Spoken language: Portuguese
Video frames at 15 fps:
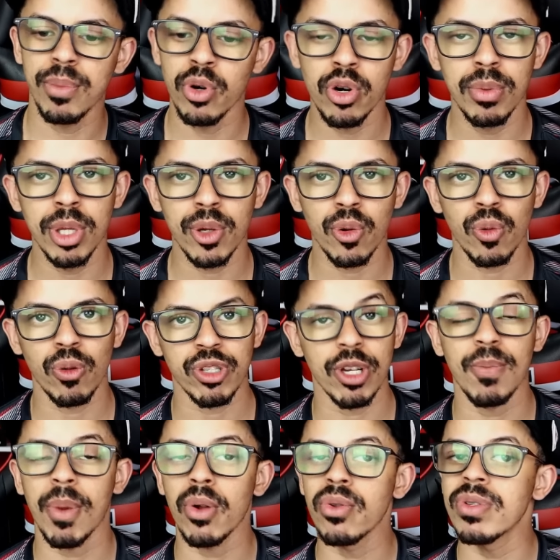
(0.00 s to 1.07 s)
público. O
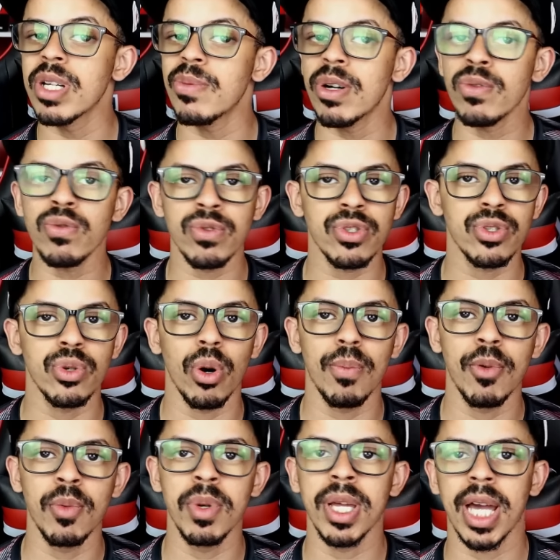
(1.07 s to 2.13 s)
São Paulo não anunciou
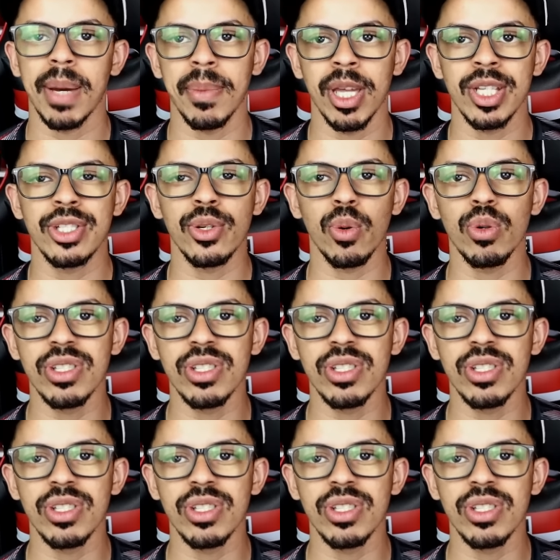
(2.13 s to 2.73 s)
publicamente